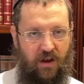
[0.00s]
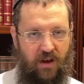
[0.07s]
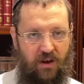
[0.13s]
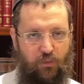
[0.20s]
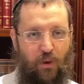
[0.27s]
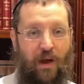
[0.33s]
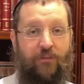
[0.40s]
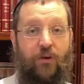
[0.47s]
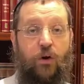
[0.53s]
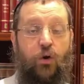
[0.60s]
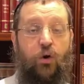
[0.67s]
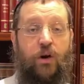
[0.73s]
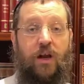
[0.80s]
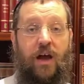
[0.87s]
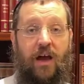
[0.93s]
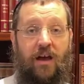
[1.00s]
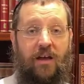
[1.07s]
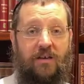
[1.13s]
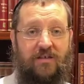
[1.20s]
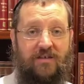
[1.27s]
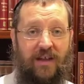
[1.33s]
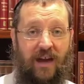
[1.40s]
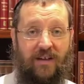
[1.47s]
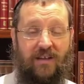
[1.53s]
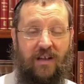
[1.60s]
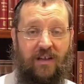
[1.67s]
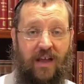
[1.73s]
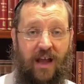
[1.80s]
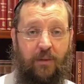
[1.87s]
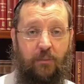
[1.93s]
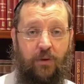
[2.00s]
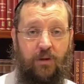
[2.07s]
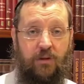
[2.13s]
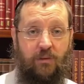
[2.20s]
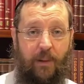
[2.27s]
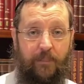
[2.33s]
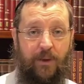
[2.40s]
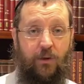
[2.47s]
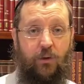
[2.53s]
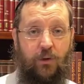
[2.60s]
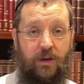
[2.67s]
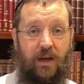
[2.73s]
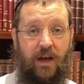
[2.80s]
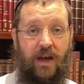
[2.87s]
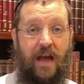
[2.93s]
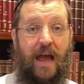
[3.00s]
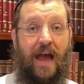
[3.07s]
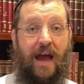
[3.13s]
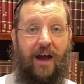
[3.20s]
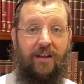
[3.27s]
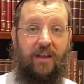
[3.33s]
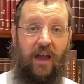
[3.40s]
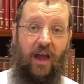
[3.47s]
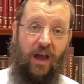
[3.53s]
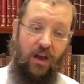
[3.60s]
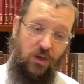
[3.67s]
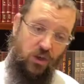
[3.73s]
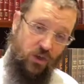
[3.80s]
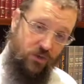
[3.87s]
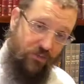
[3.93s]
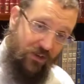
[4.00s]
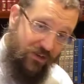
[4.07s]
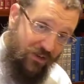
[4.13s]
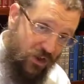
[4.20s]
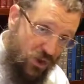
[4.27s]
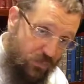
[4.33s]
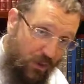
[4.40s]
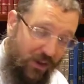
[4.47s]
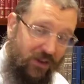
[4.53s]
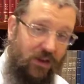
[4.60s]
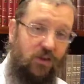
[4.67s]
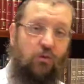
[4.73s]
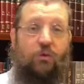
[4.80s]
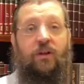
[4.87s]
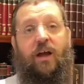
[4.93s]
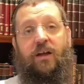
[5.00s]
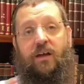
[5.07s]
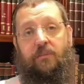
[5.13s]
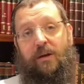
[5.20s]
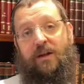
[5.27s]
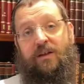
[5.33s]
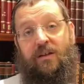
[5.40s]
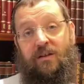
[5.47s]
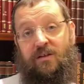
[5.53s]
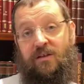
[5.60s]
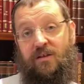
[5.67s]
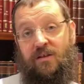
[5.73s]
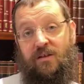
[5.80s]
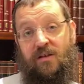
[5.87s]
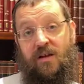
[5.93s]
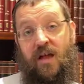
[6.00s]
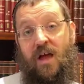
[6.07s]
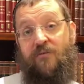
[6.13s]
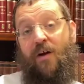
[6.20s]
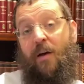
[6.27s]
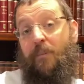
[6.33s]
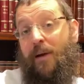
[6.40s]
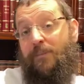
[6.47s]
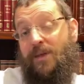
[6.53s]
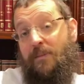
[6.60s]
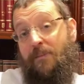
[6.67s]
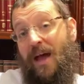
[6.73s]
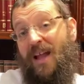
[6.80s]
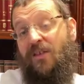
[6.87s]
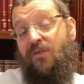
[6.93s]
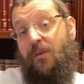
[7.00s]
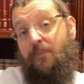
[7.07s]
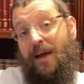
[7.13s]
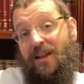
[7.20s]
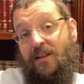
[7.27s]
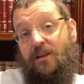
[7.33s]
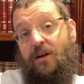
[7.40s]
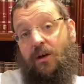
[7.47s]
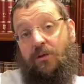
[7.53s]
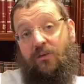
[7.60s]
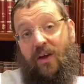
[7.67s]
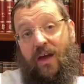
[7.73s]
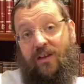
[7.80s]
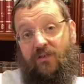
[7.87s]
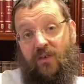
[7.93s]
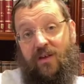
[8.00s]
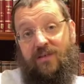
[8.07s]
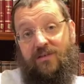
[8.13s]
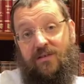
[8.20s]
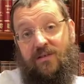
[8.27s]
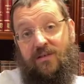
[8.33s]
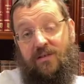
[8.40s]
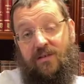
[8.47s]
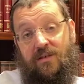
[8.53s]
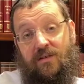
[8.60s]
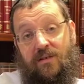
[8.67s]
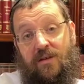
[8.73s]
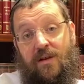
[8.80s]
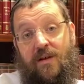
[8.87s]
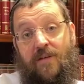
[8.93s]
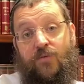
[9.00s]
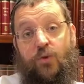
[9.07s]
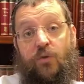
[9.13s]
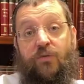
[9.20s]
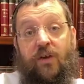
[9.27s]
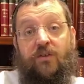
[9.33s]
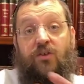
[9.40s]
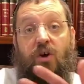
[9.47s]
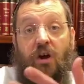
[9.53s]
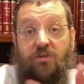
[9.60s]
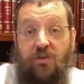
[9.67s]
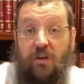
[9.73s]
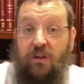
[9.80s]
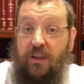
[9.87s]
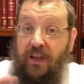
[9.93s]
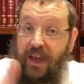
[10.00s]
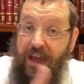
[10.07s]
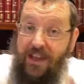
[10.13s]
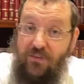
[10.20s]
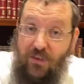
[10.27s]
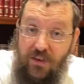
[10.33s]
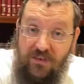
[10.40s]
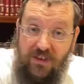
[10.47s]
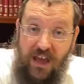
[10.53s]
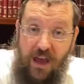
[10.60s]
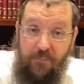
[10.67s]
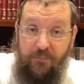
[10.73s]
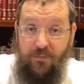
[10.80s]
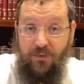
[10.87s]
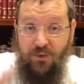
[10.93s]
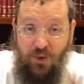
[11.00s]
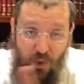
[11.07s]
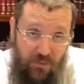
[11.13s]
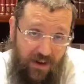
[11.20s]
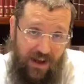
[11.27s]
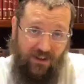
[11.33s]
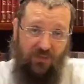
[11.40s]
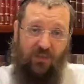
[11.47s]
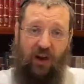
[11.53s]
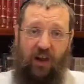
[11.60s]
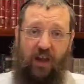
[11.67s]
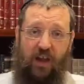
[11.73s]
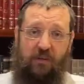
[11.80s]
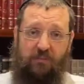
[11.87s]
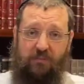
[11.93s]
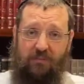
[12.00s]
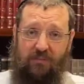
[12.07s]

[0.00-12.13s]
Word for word: Rabbi Huna, sagt der Talmud, Rabbi Huna hat erst was gespendet und dann gebetet. Weil beim Gebet, wir beten Gott für etwas. Du willst, Gott soll dir etwas geben. Tu was für ihn.